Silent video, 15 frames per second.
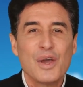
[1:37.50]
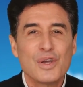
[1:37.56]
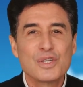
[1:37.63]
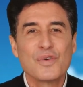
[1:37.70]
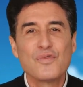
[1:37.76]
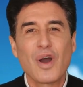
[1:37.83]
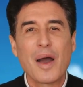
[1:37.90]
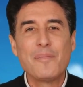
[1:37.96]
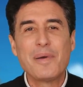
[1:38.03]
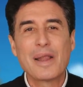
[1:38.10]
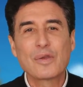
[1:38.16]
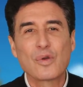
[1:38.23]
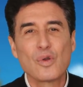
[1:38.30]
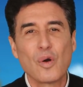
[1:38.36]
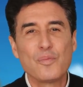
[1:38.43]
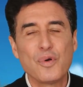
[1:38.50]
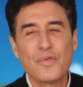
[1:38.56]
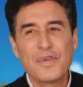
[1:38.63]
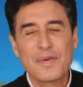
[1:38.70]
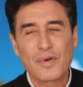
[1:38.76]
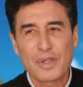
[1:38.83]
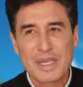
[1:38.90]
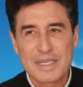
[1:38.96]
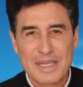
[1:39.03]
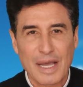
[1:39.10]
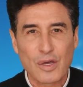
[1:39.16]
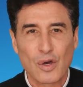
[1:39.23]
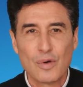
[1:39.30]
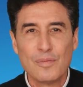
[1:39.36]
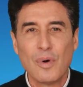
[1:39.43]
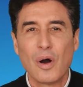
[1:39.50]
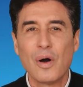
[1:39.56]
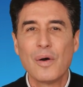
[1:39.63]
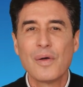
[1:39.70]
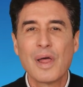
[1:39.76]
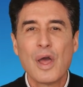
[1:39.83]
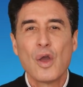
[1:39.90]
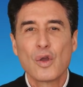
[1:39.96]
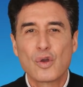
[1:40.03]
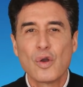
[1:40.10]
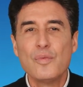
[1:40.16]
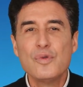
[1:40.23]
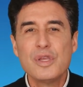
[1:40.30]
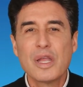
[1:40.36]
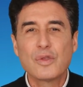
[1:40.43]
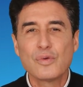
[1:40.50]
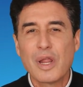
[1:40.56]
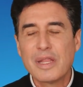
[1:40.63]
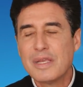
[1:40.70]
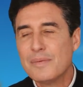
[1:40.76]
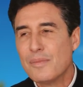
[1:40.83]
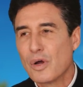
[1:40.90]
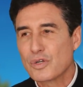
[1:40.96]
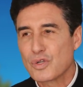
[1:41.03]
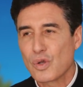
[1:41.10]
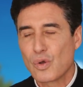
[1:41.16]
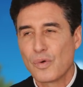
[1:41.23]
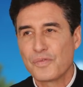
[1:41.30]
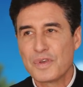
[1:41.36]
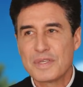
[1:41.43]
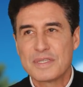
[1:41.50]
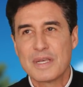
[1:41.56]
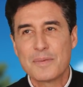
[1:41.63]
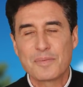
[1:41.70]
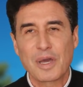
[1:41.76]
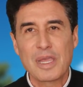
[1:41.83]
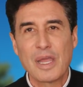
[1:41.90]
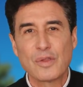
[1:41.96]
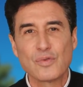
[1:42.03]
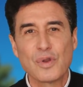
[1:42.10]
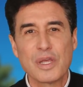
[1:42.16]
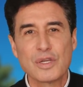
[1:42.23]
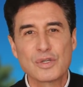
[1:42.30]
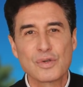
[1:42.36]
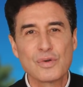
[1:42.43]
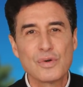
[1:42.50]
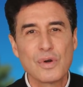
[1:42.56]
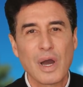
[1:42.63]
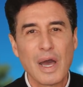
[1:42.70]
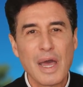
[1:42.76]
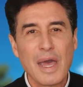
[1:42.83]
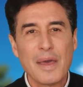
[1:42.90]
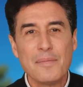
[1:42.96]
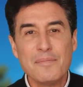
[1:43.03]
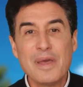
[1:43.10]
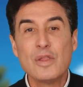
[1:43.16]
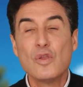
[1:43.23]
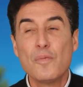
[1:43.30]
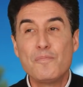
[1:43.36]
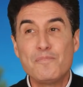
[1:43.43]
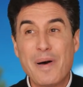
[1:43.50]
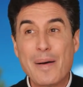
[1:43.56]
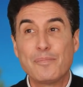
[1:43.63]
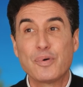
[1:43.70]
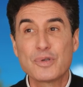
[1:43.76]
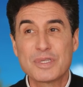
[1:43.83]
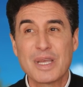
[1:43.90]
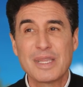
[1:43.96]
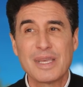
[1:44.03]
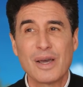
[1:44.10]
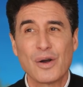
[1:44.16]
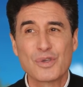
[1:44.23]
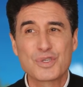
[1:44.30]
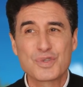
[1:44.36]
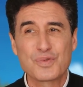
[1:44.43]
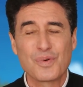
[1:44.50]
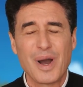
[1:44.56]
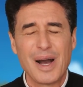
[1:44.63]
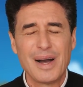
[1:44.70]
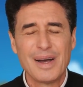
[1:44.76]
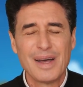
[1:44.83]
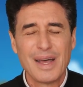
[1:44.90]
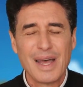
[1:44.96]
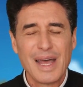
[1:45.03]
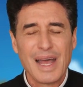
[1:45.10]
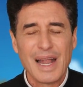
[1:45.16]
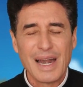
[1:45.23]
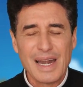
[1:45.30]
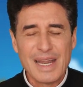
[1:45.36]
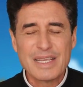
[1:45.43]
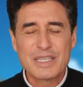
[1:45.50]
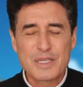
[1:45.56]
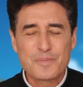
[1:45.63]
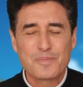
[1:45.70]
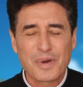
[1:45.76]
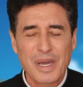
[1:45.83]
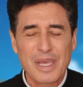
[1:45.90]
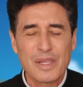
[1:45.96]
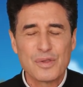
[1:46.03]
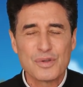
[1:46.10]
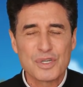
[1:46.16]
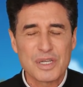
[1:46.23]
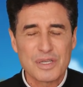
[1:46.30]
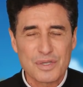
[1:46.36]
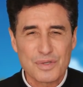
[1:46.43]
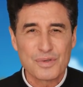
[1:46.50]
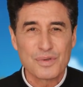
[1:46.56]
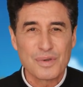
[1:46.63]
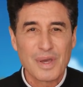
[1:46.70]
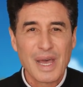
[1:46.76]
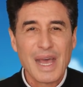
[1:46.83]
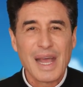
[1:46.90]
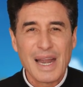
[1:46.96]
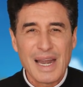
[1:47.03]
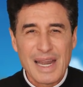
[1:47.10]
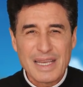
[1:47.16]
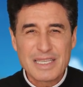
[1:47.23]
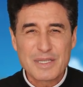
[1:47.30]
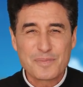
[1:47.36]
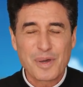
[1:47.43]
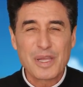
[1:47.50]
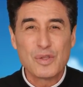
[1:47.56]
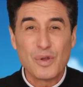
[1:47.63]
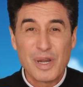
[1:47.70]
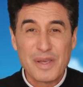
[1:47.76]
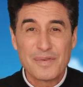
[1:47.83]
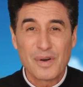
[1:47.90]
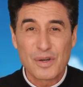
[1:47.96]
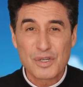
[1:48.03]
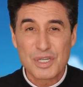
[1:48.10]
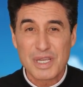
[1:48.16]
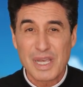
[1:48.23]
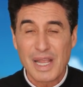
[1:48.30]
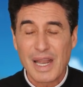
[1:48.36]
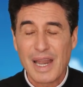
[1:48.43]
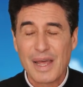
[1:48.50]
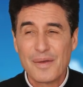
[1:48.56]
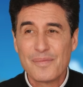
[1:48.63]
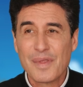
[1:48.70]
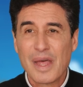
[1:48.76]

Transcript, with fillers: Je vous rappelle que l'on peut vivre des sacrements, communier tous les dimanches, se confesser, prier tous les jours, mais ne pas posséder en soi l'esprit de Jésus, l'esprit de l'Évangile.